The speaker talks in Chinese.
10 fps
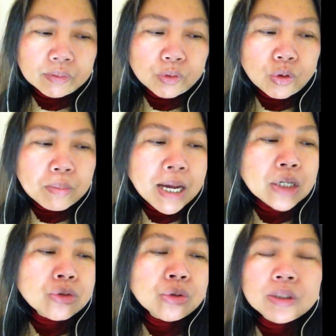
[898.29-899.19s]
我
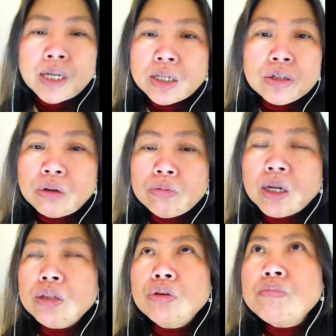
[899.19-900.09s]
妈说，他从
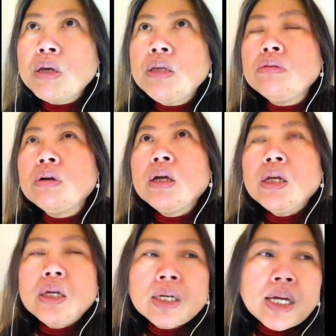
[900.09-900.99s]
来都没有
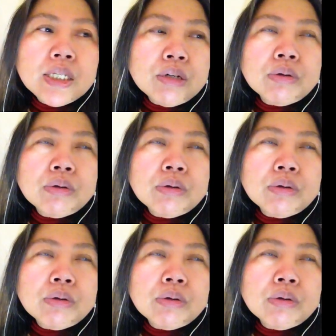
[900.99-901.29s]
看见